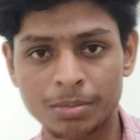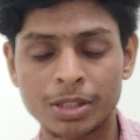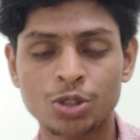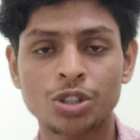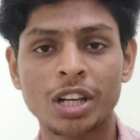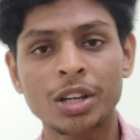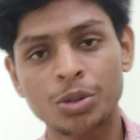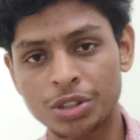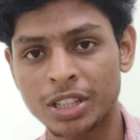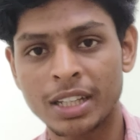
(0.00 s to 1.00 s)
बच्चों के लिए
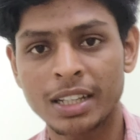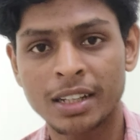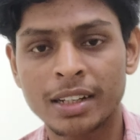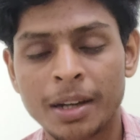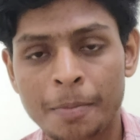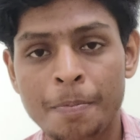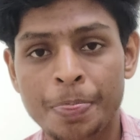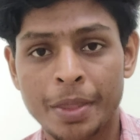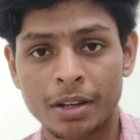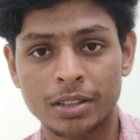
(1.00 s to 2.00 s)
होती हैं है ना
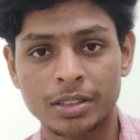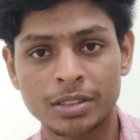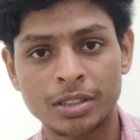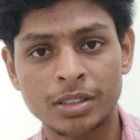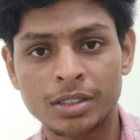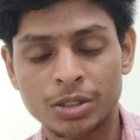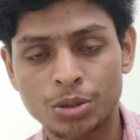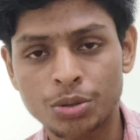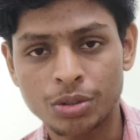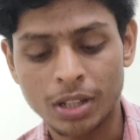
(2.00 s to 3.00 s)
आ,
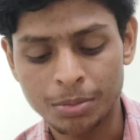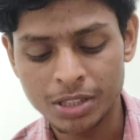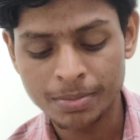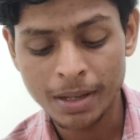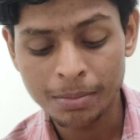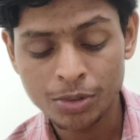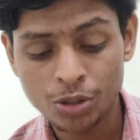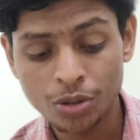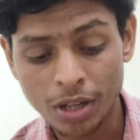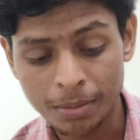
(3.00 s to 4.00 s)
तो अब इसमें
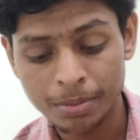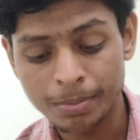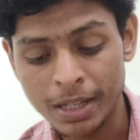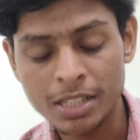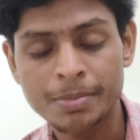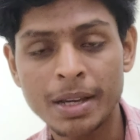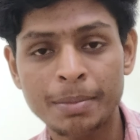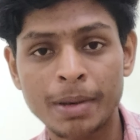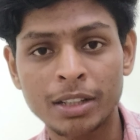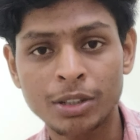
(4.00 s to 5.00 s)
जो अब मैं
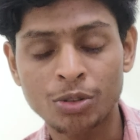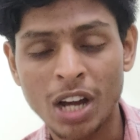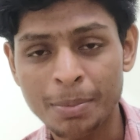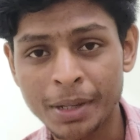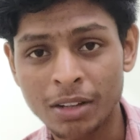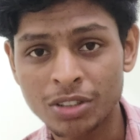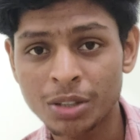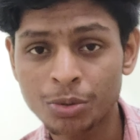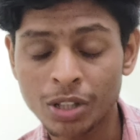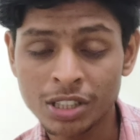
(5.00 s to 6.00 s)
इसमें बात करूँगा आई पी
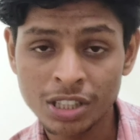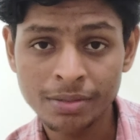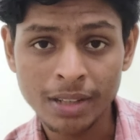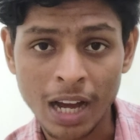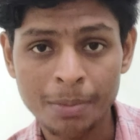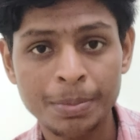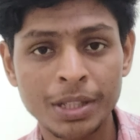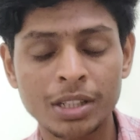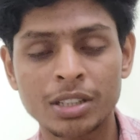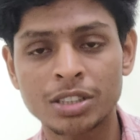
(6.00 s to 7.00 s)
काउंसिलिंग वो है सिर्फ आई
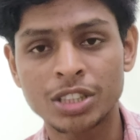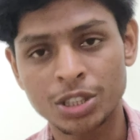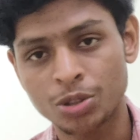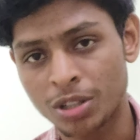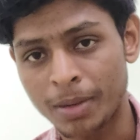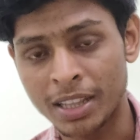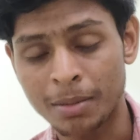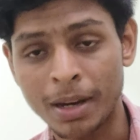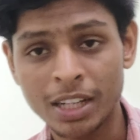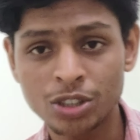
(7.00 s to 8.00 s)
पी सीटों की बात
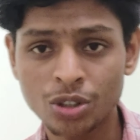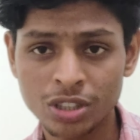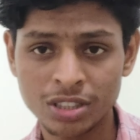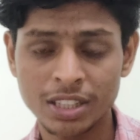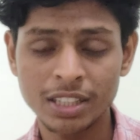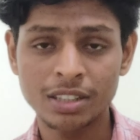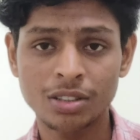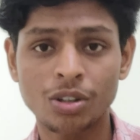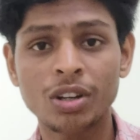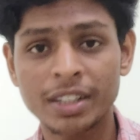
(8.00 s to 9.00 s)
है बाकी जो स्टेट
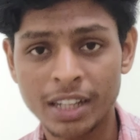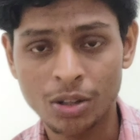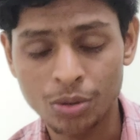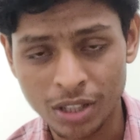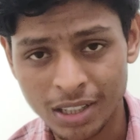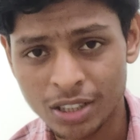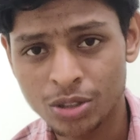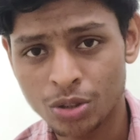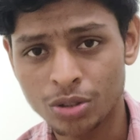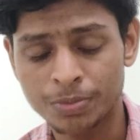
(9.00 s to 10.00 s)
ऑल इंडिया कोटे की
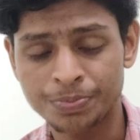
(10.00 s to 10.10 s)
जो